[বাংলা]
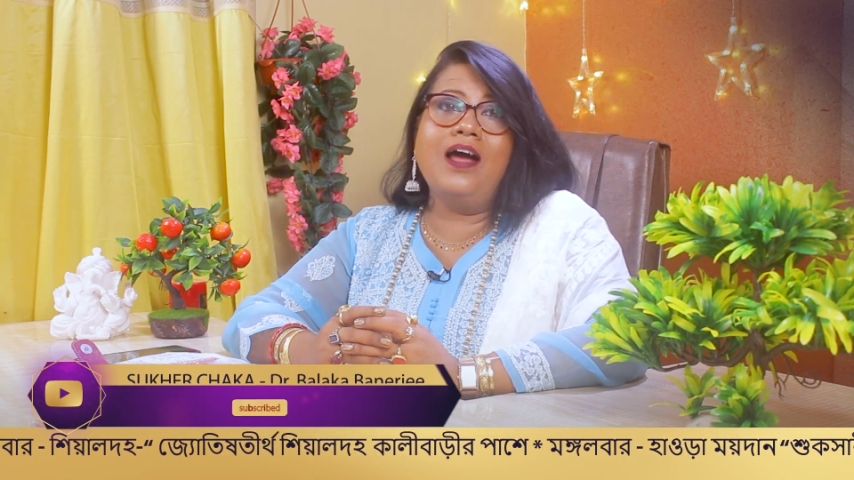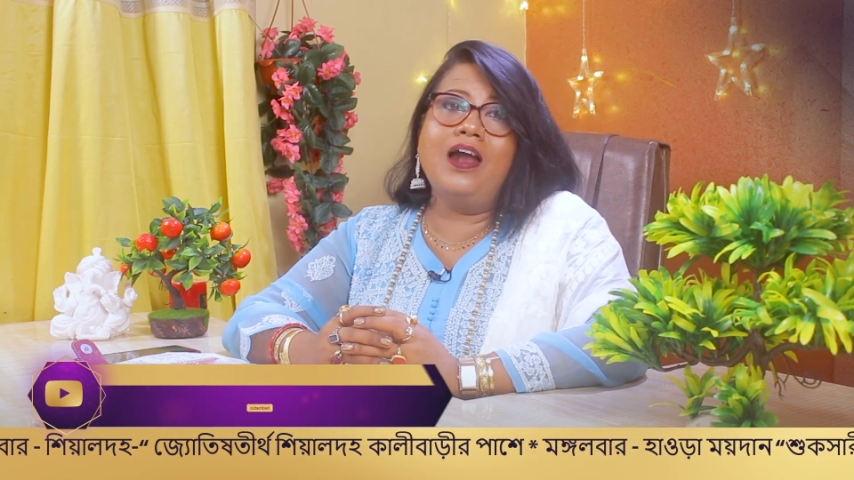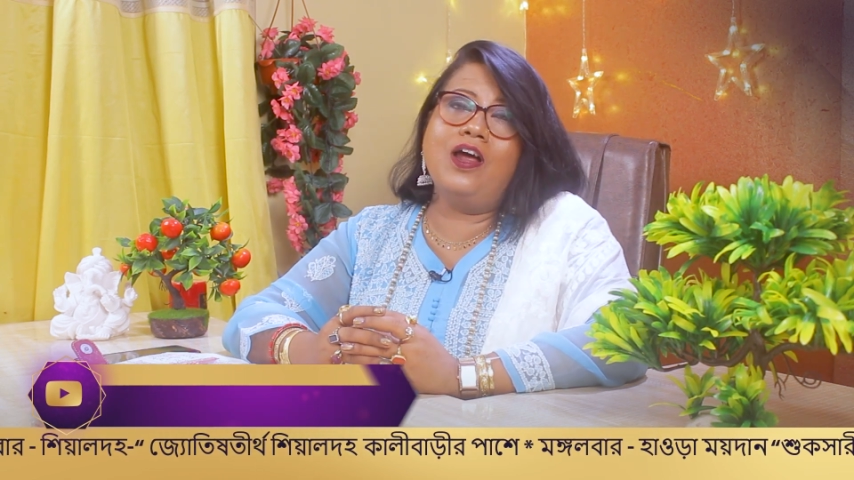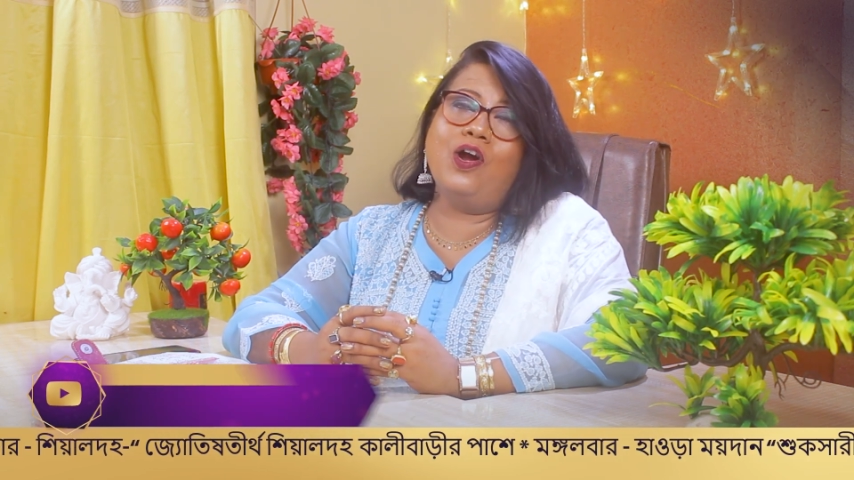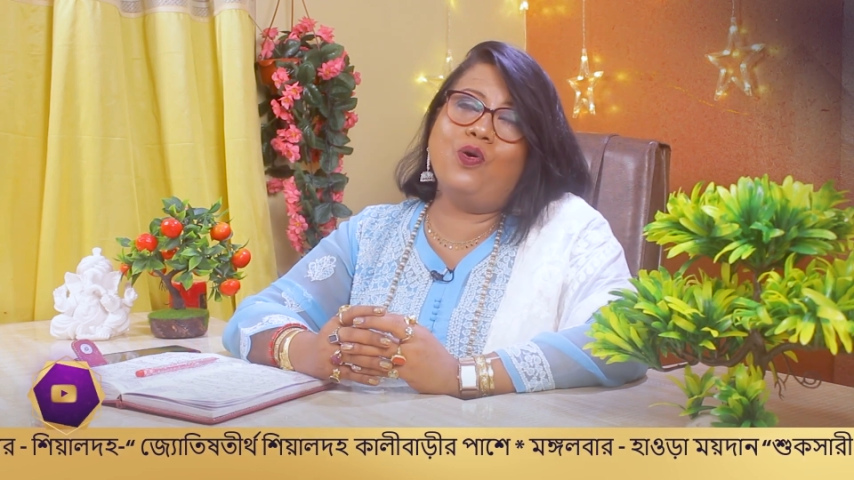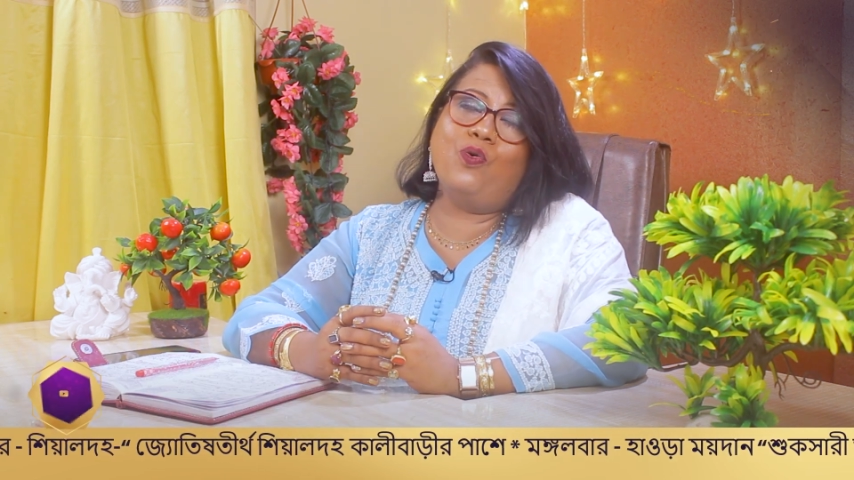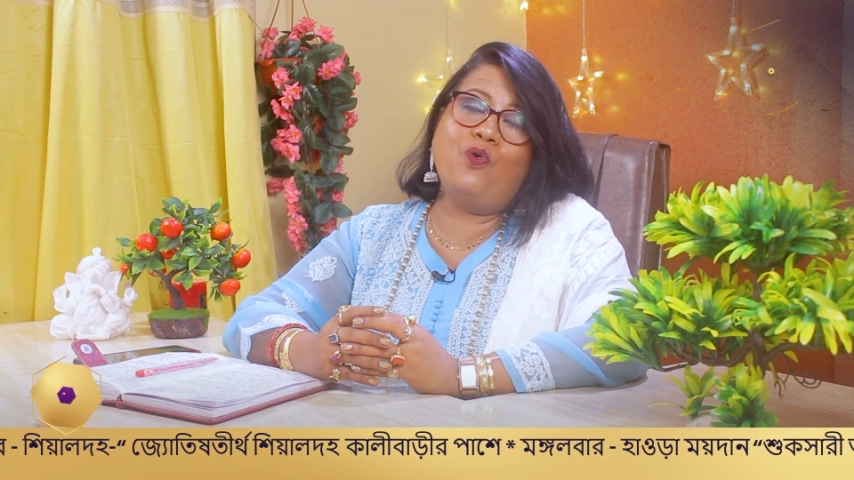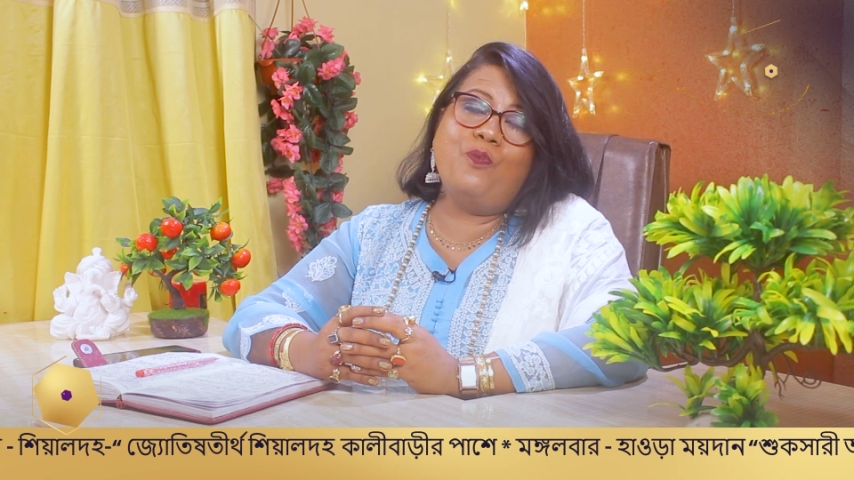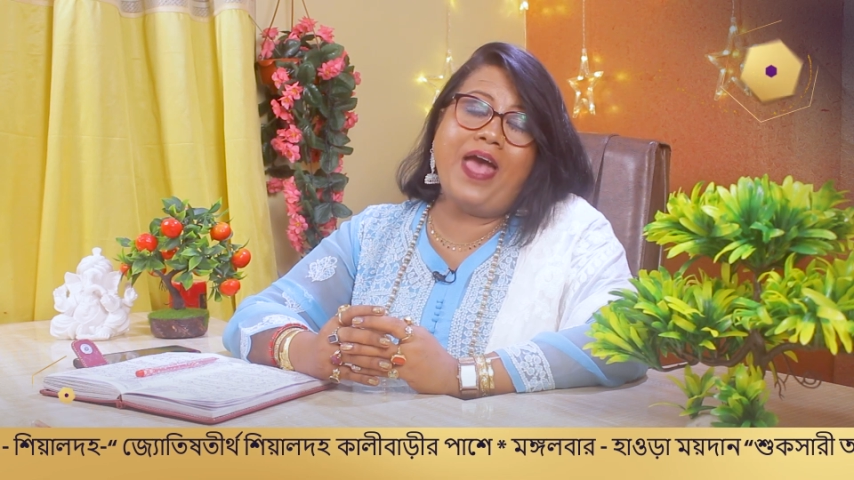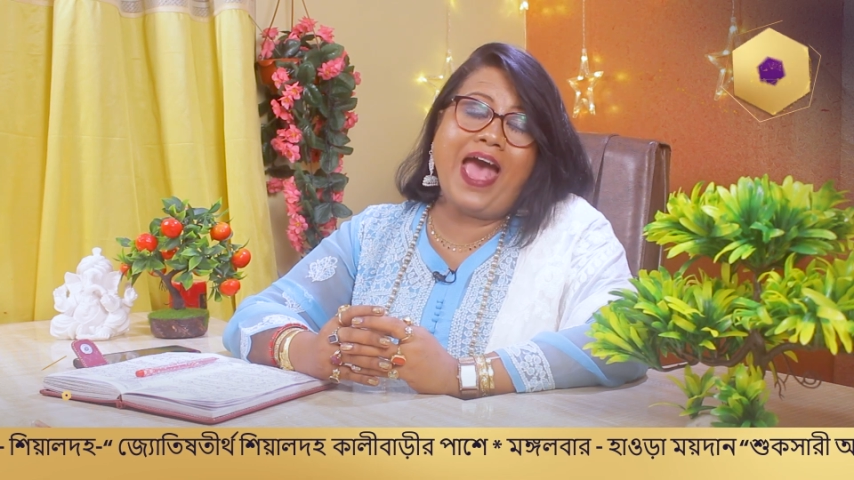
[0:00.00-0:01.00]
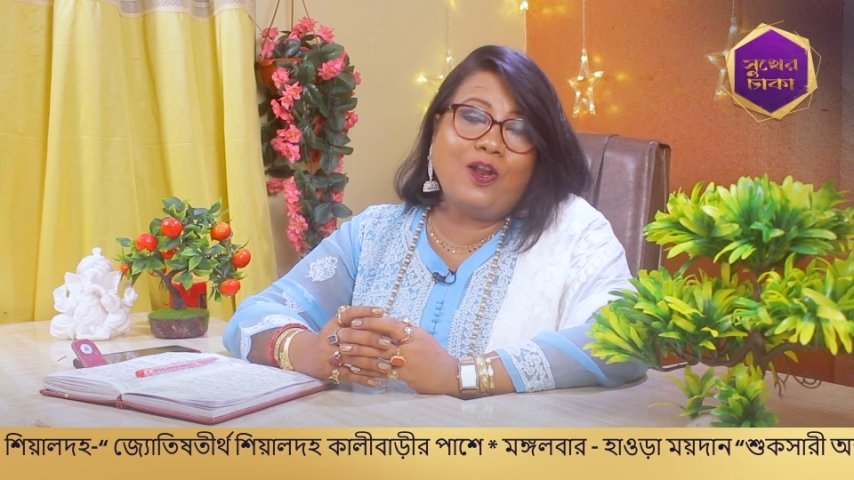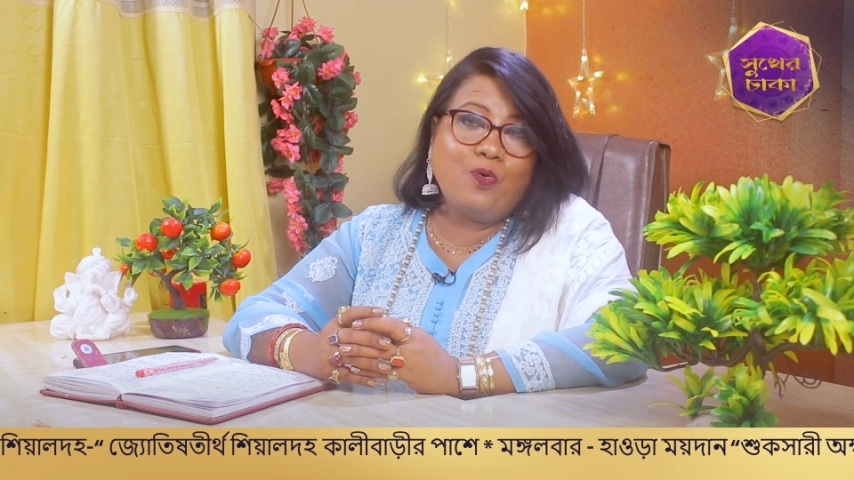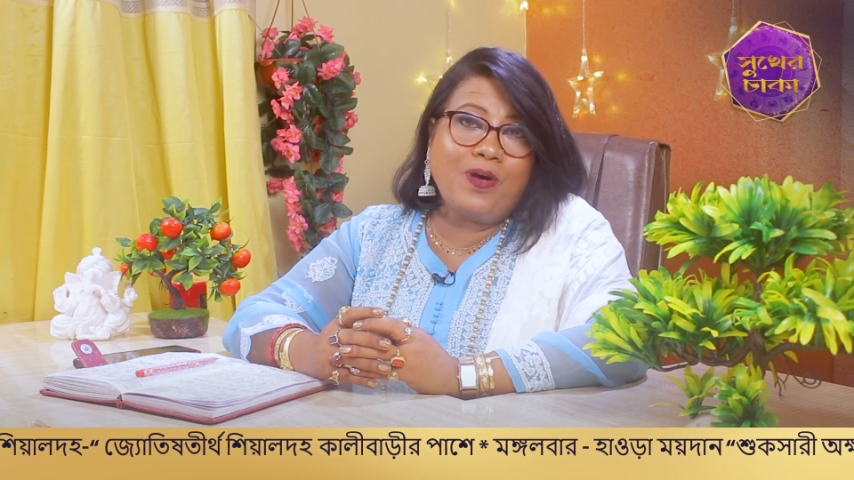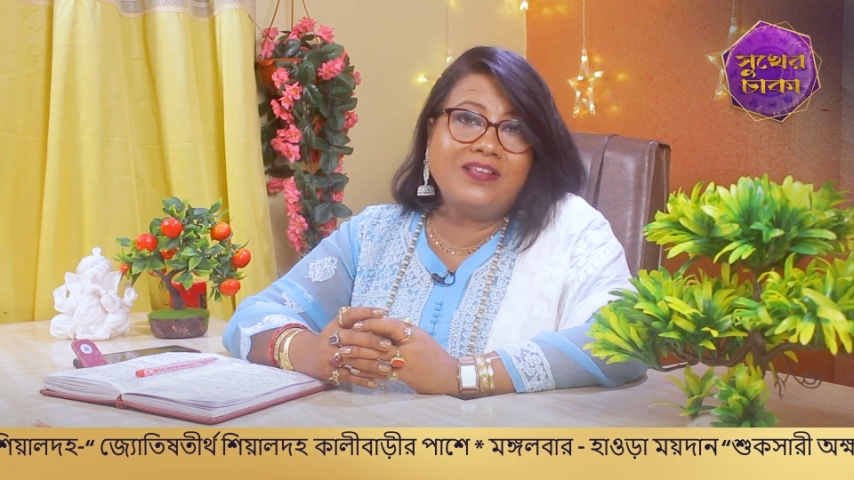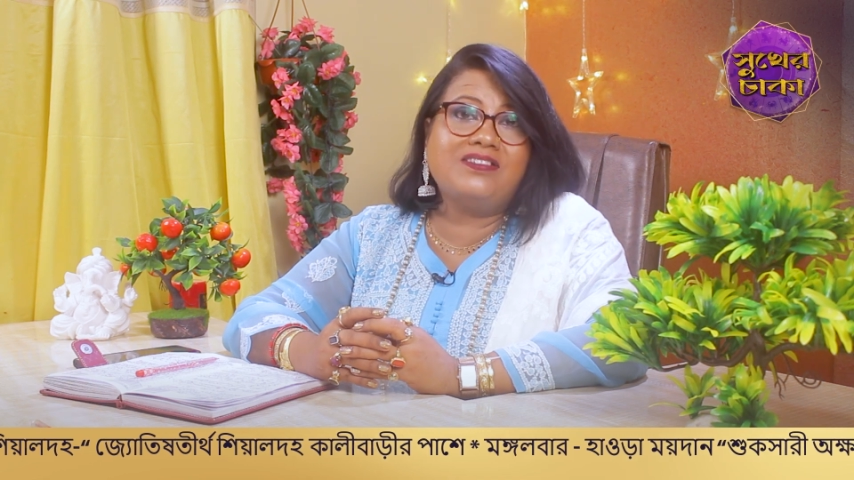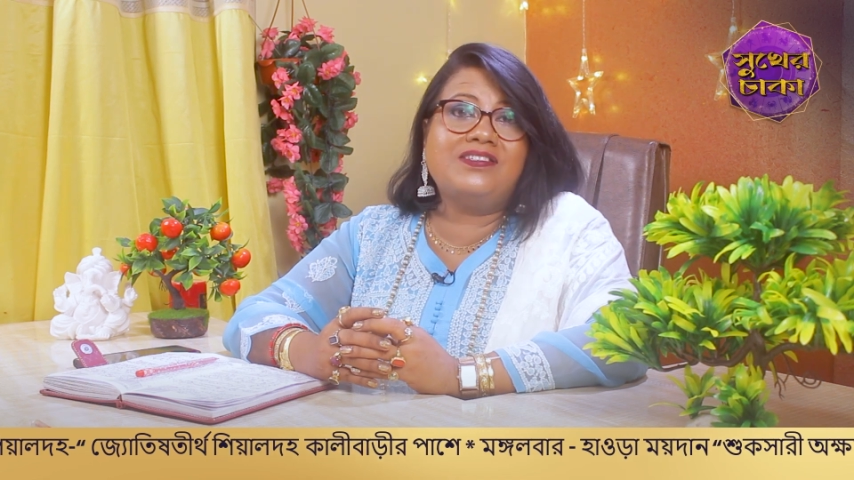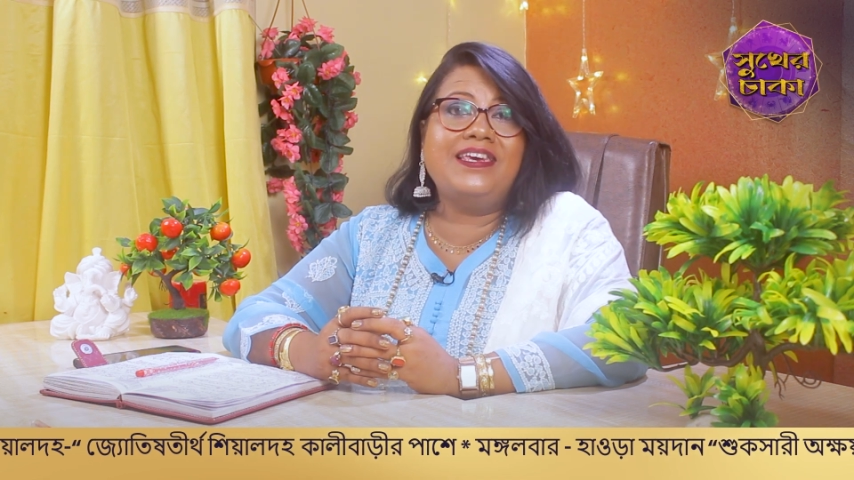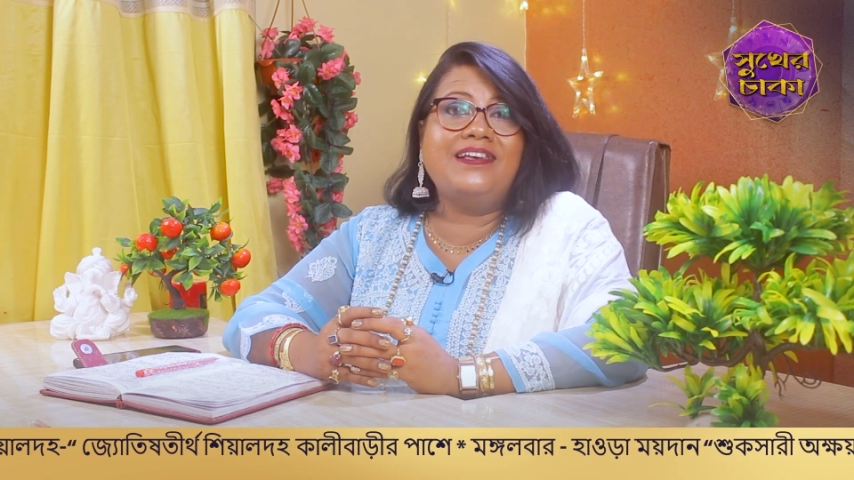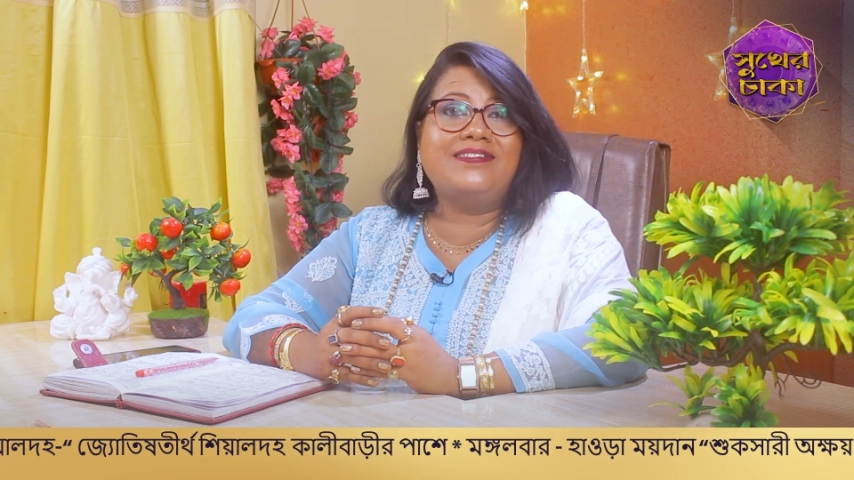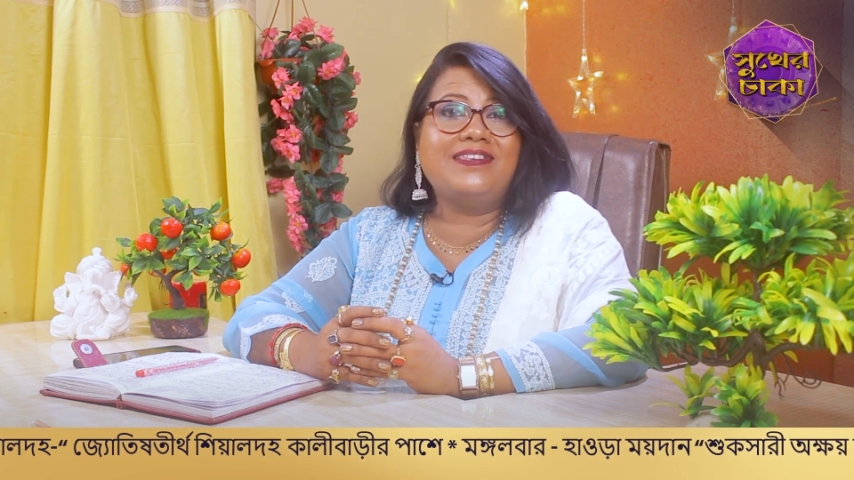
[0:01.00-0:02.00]
নানা রকম অ্যারোমা
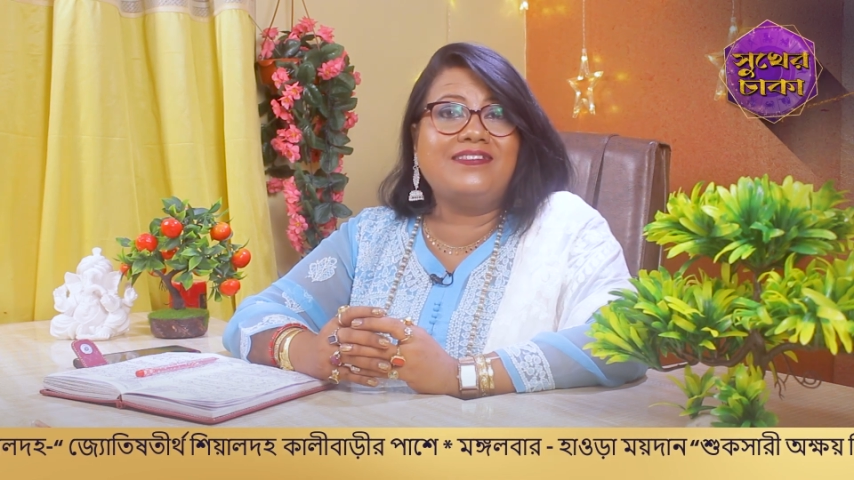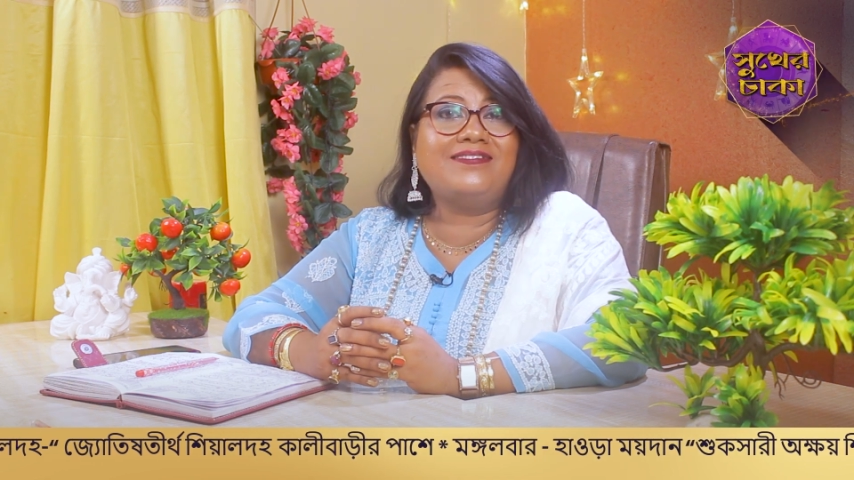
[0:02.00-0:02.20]
স্টিক্স